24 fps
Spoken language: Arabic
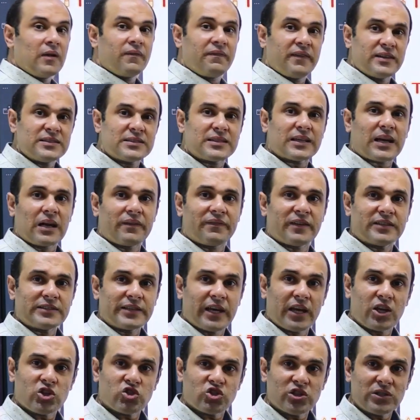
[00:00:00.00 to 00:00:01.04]
الفيرتيكال
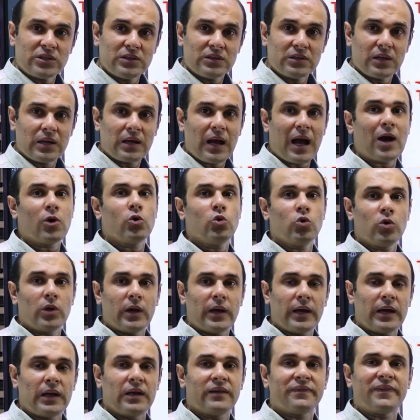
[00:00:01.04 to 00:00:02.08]
فاريشن او
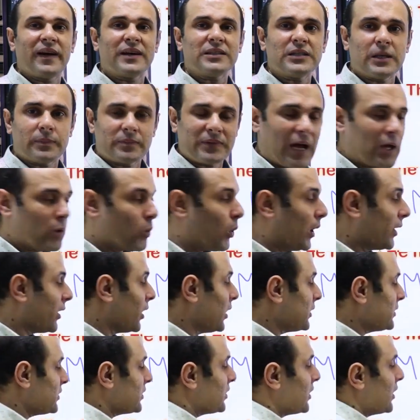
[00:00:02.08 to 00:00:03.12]
الفرق بتاع
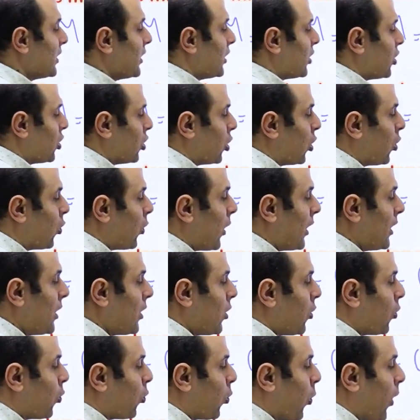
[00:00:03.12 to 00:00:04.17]
الوايات اللي
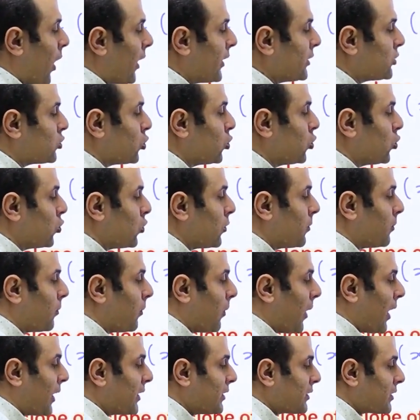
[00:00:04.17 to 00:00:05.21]
هو y2
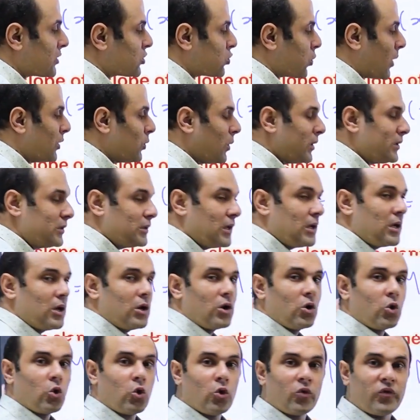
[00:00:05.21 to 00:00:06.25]
minus y1
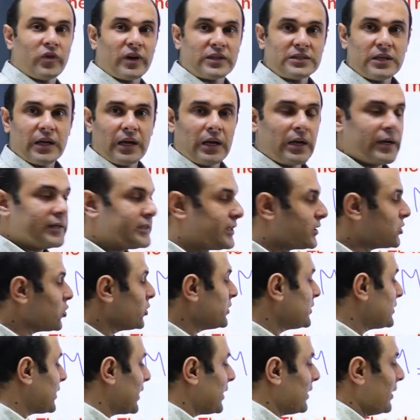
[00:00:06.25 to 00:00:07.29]
over
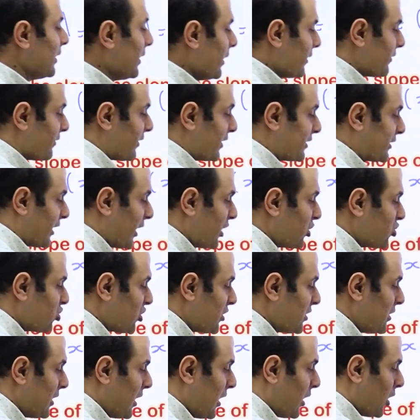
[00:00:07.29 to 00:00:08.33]
horizontal
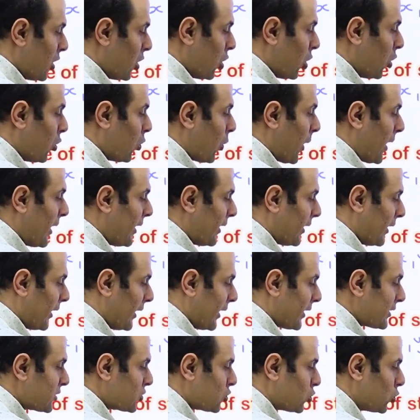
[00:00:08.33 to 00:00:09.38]
فاريشن اللي هو
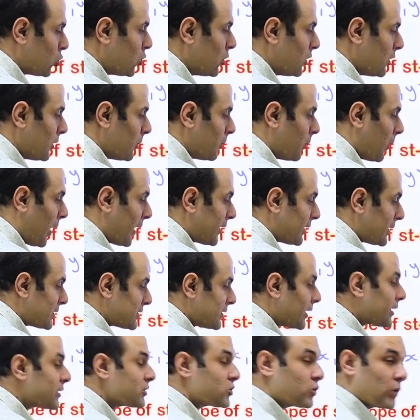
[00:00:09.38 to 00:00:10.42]
x2
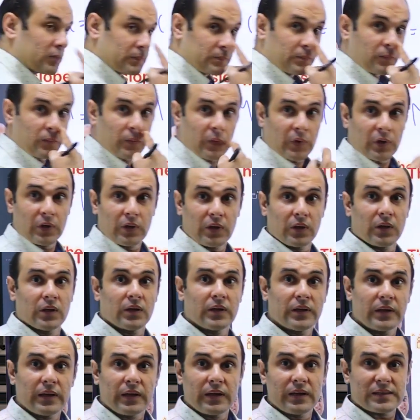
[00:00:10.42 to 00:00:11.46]
minus x1
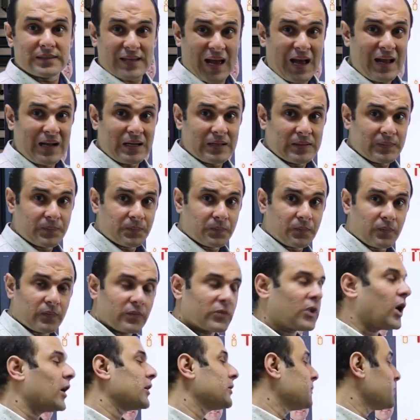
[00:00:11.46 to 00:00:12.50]
سهلة
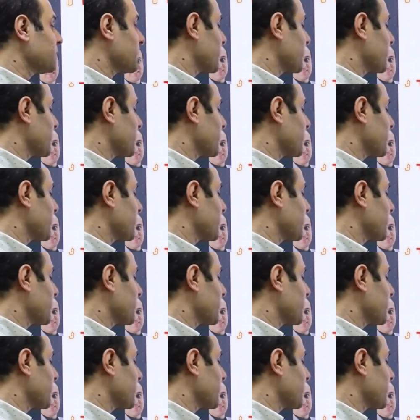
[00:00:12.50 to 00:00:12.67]
طيب